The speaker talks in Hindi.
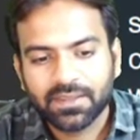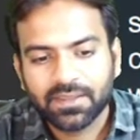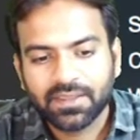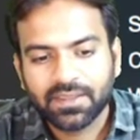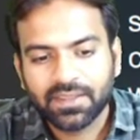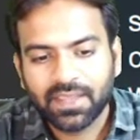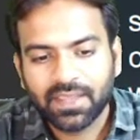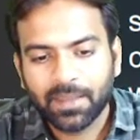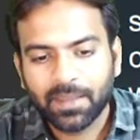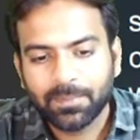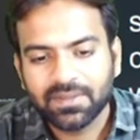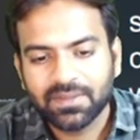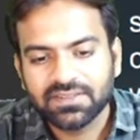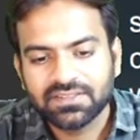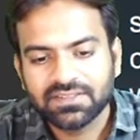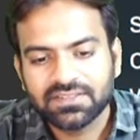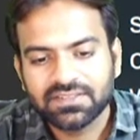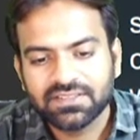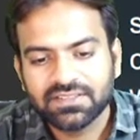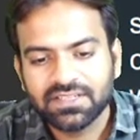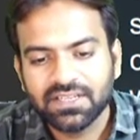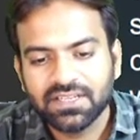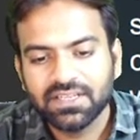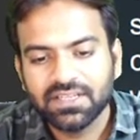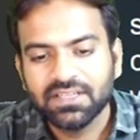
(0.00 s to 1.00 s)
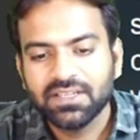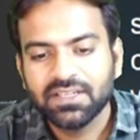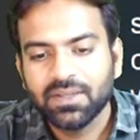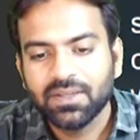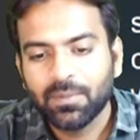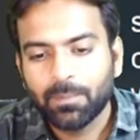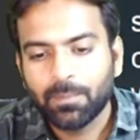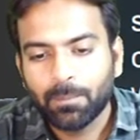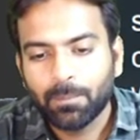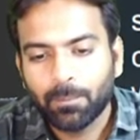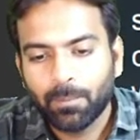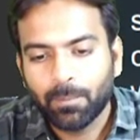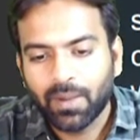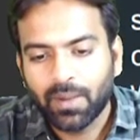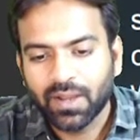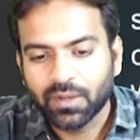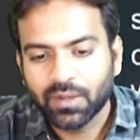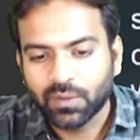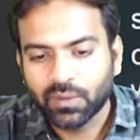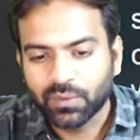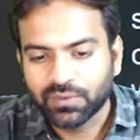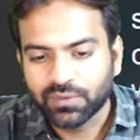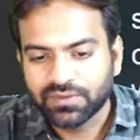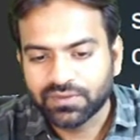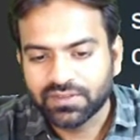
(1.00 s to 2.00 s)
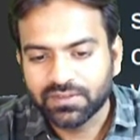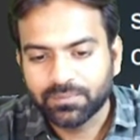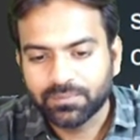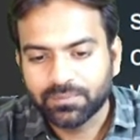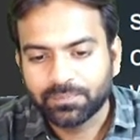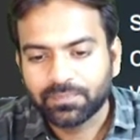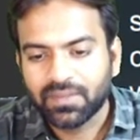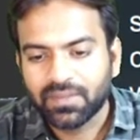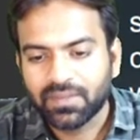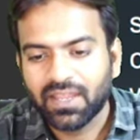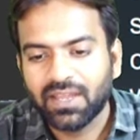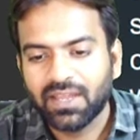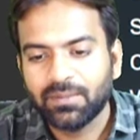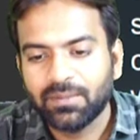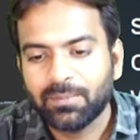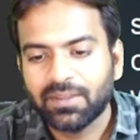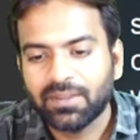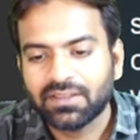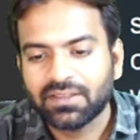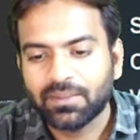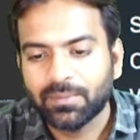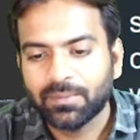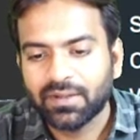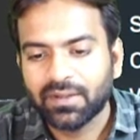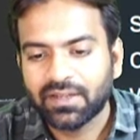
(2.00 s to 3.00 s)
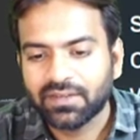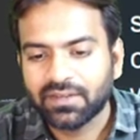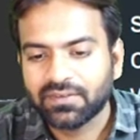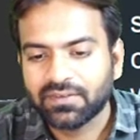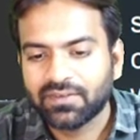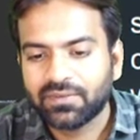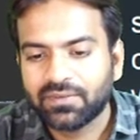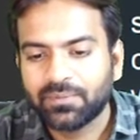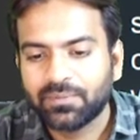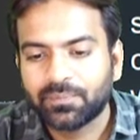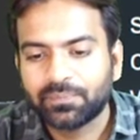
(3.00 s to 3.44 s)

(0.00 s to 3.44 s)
केमिस्ट्री बायोलॉजी एंड मैथमेटिक्स